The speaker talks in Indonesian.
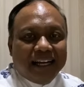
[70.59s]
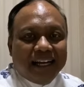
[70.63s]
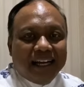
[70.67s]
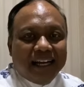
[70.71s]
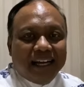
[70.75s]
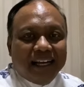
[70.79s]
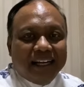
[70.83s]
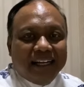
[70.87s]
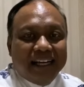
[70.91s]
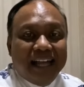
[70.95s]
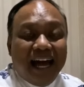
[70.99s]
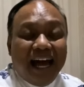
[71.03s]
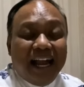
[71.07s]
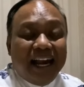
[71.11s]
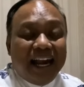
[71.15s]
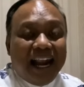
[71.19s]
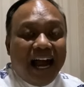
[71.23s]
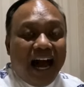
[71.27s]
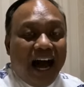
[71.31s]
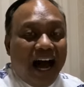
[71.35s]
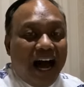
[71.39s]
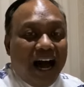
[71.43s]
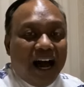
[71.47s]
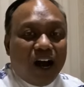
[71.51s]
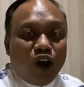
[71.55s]
Dan
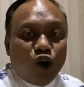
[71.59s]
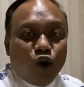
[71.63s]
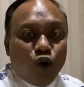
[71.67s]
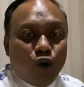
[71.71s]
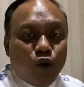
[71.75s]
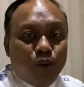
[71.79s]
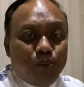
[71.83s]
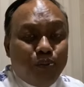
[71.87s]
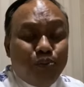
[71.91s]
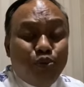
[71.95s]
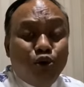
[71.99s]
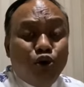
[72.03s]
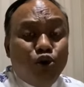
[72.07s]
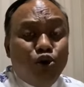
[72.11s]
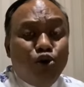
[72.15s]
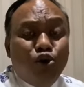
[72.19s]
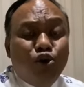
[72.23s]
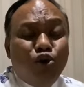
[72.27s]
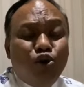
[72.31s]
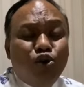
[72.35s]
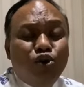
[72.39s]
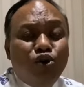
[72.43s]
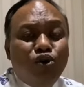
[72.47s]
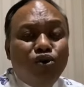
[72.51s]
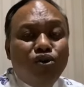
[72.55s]
aku
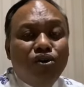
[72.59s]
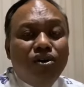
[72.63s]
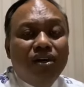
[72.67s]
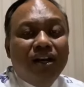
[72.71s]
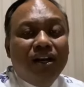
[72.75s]
pun